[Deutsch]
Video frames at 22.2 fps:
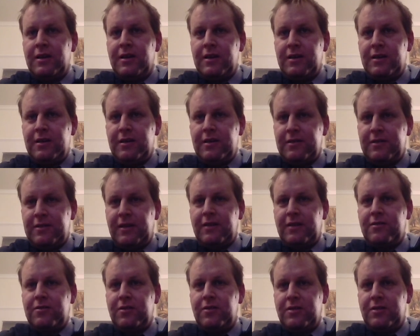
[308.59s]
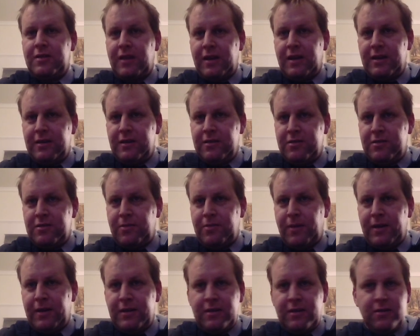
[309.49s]
Äh, 6 durch 3 ist
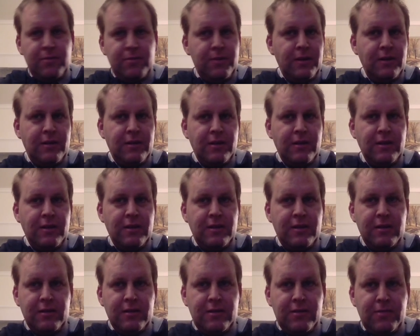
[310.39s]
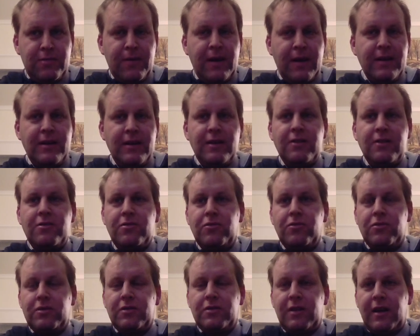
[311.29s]
2, deswegen kriege ich hier 2x
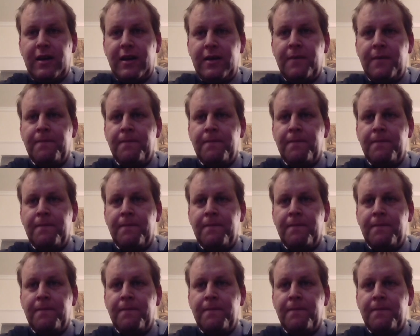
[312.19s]
hoch 3.